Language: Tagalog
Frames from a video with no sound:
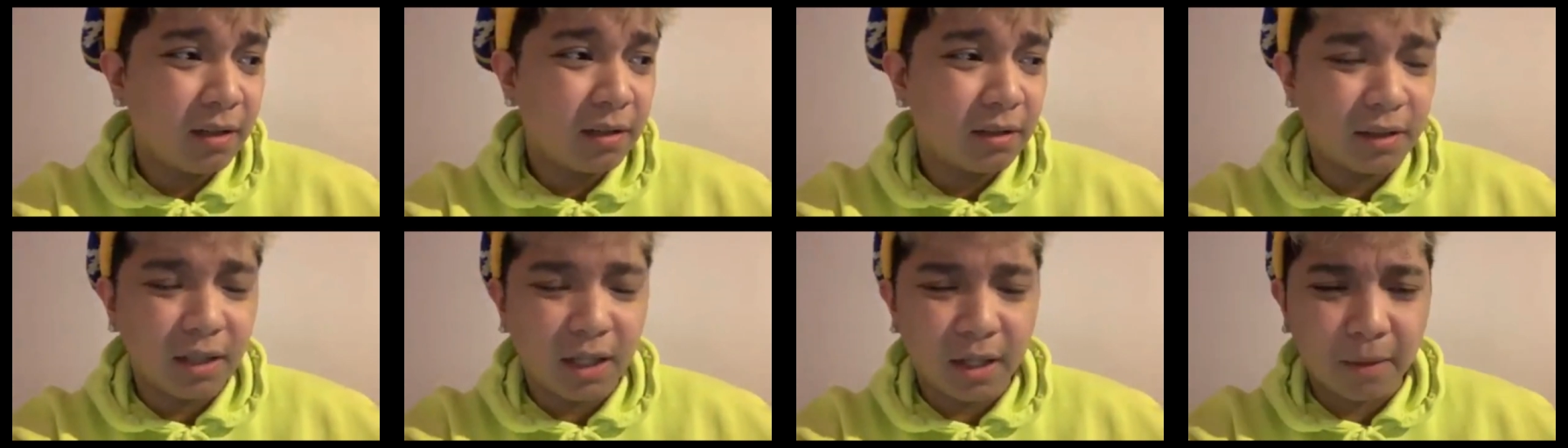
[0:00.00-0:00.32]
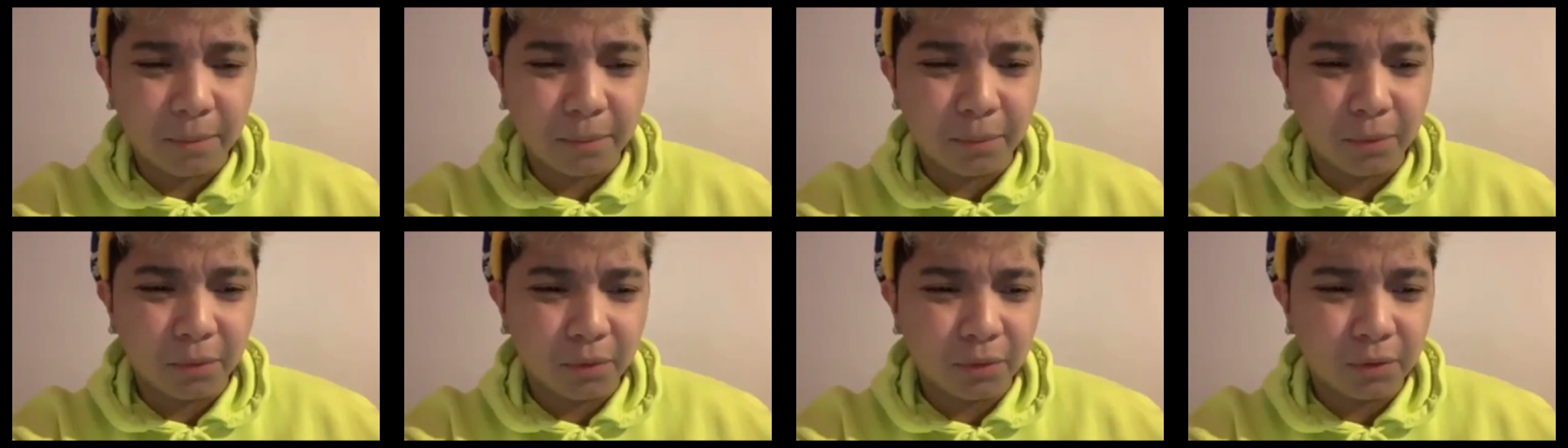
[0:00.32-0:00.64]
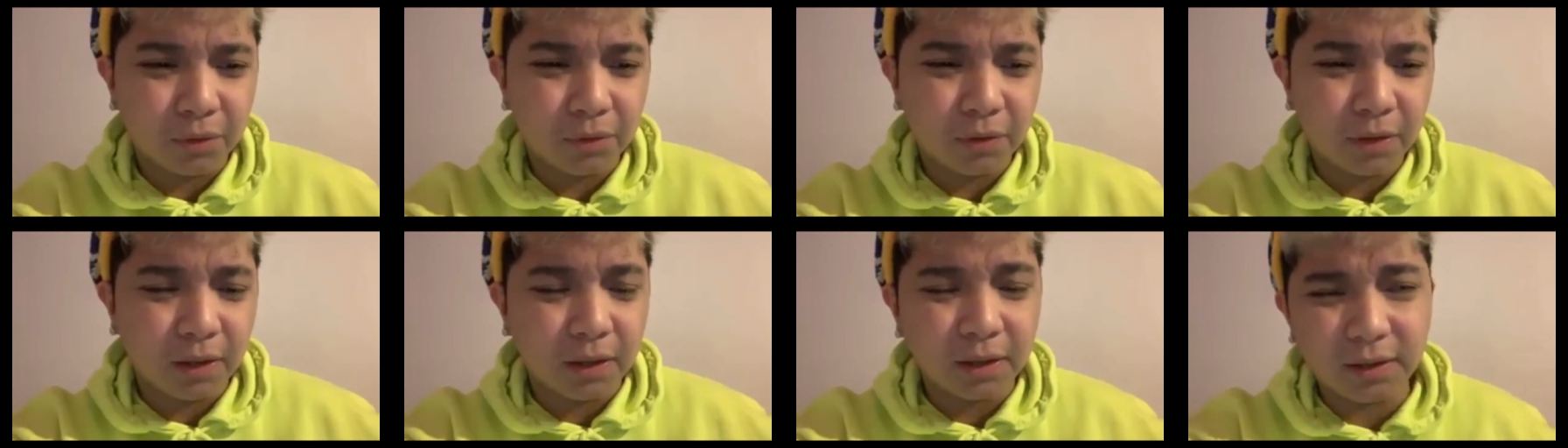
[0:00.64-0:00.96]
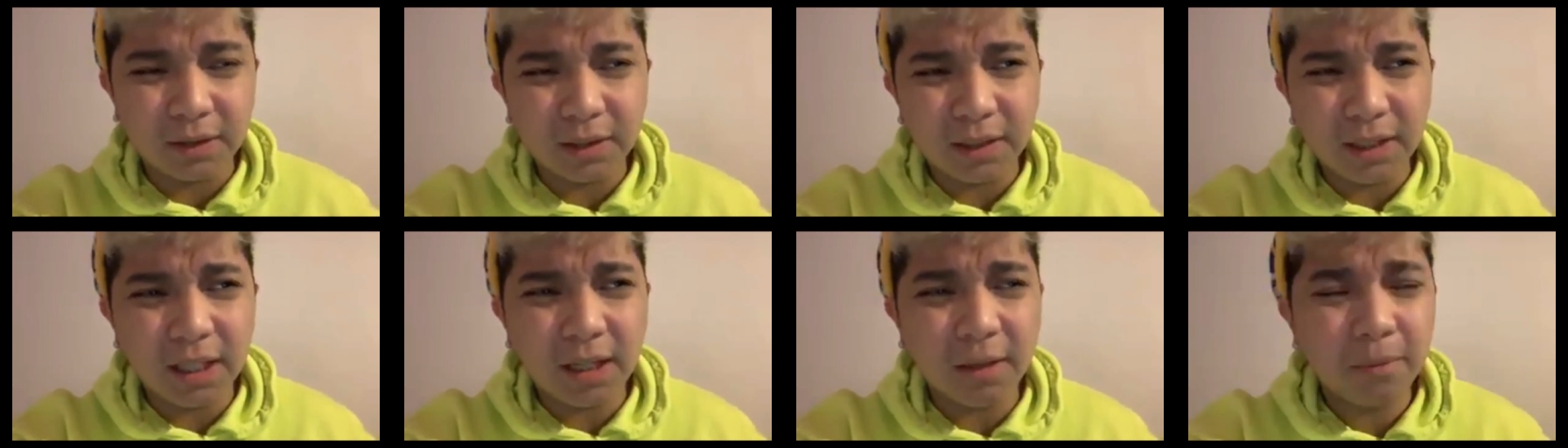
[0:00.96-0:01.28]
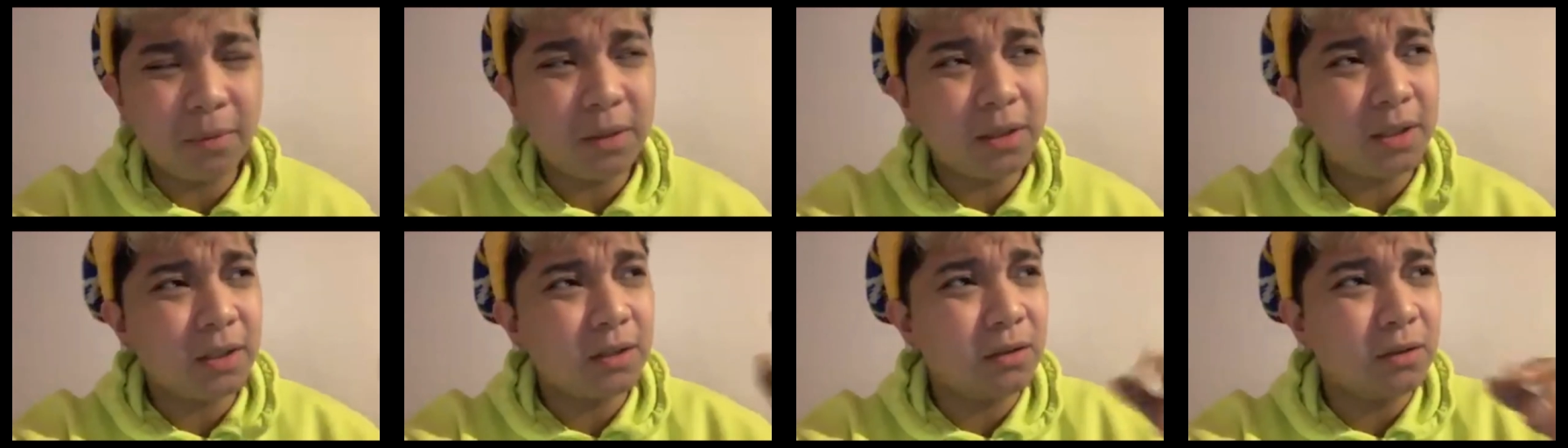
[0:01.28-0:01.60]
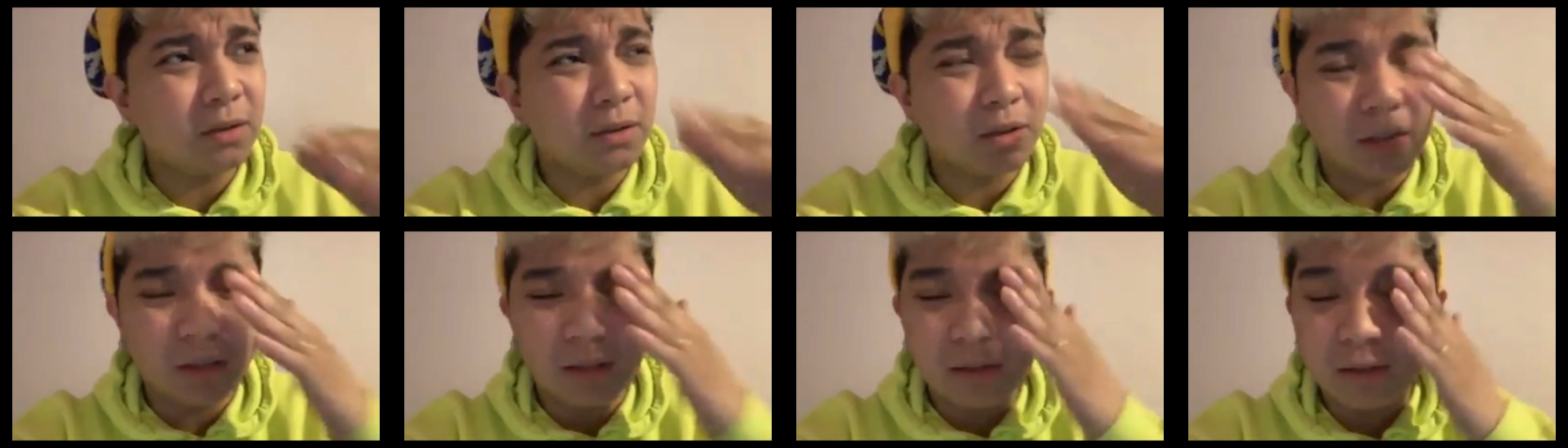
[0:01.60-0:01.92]
Tapos ang sinabi niya
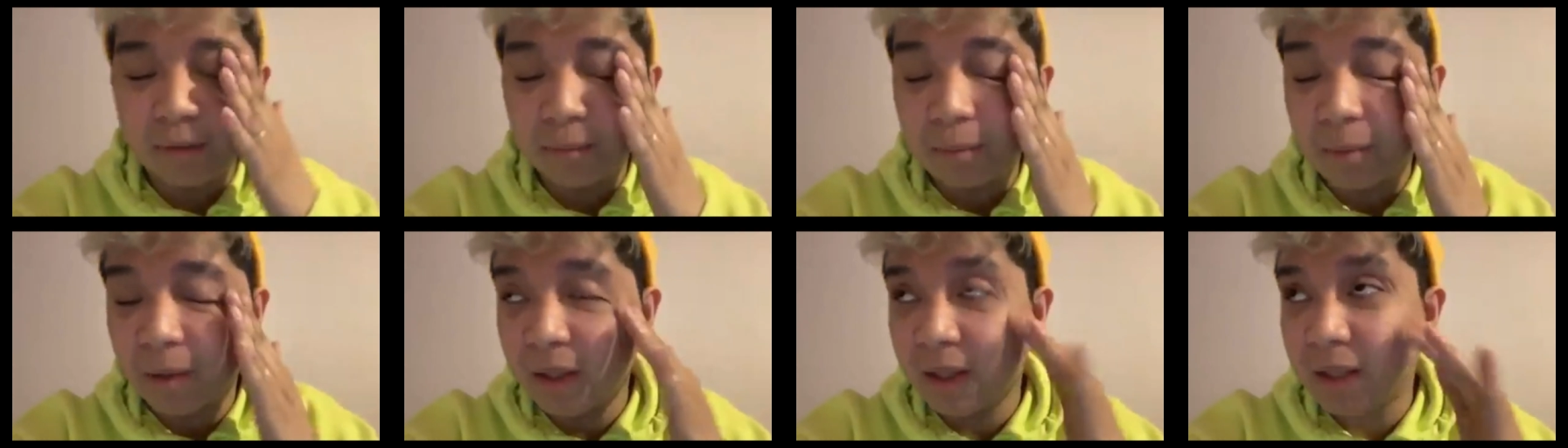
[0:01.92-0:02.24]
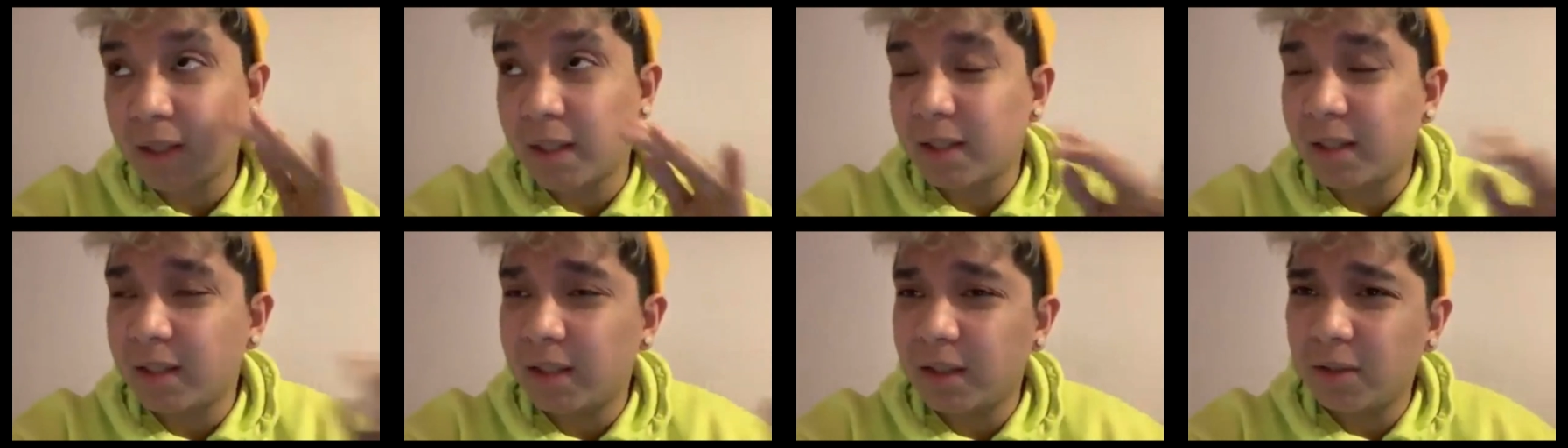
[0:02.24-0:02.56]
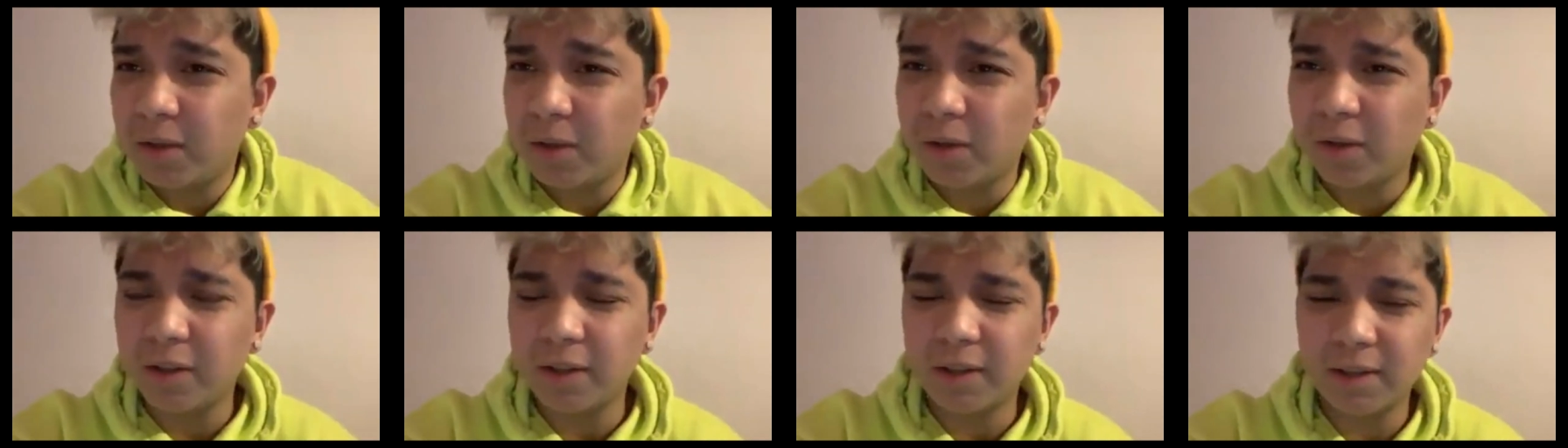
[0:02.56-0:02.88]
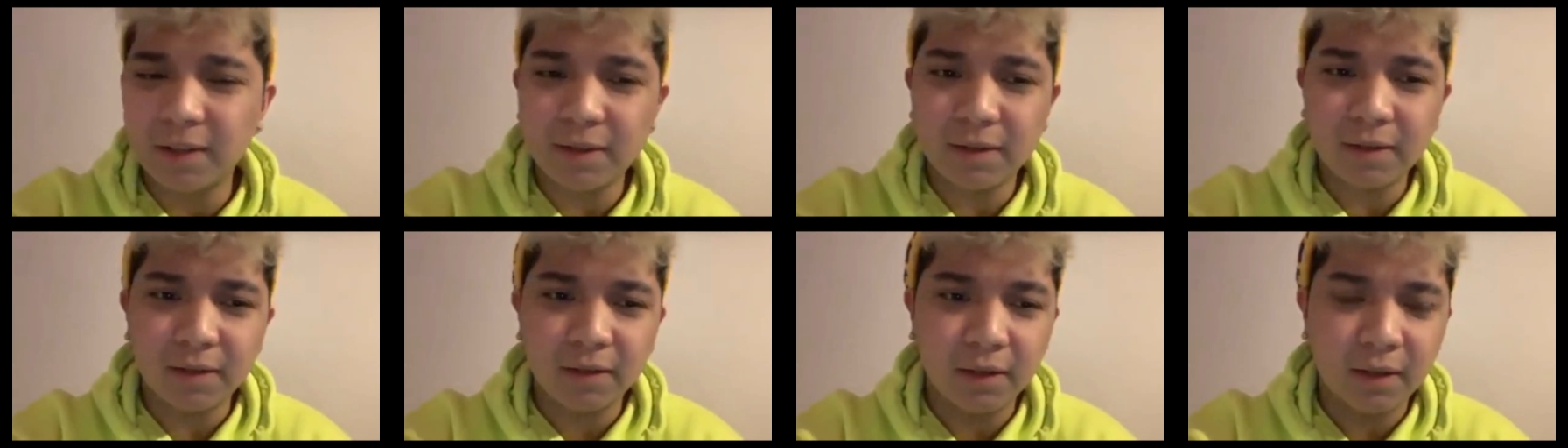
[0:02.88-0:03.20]
doon, ang napagkarinig ko is